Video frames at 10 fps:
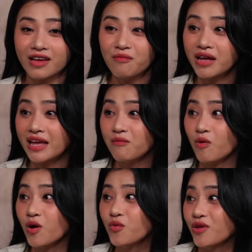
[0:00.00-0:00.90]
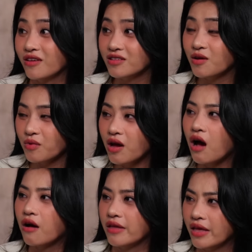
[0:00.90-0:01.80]
em đang nghe một câu chuyện xong nói ờ
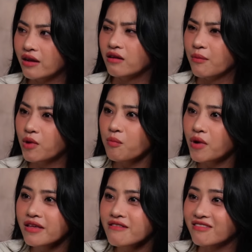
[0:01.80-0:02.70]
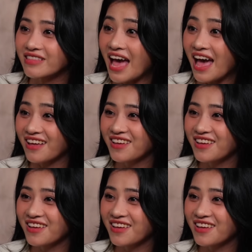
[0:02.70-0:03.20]
vậy anh, em góp ý cho người ta.